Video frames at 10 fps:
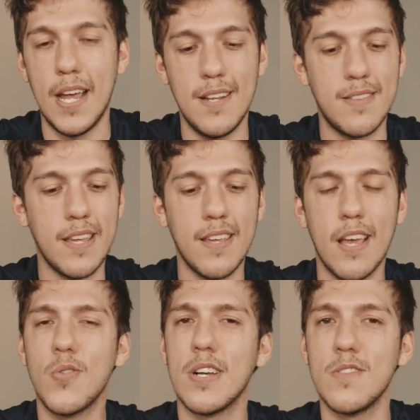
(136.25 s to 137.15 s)
Ele tem
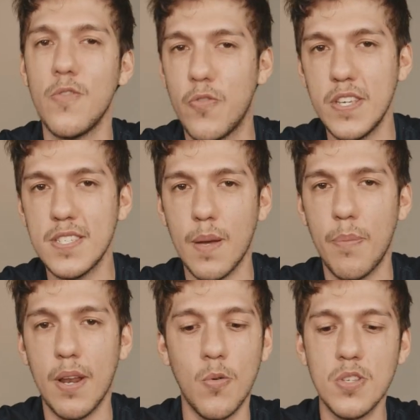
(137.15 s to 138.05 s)
educação física
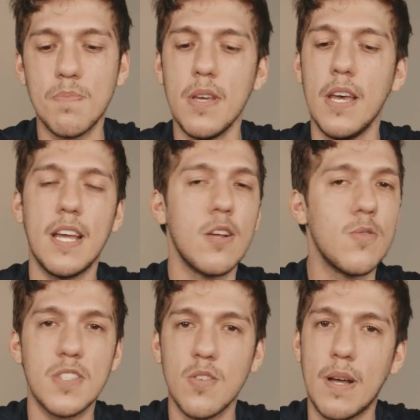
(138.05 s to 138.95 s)
pela USP e ele
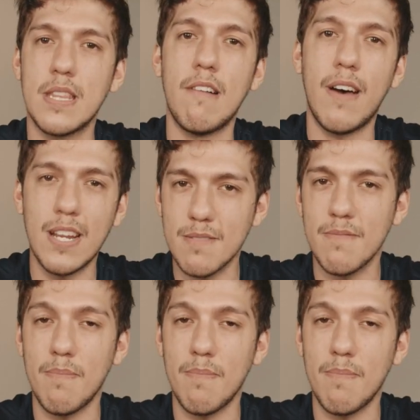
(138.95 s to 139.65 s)
conseguiu matar várias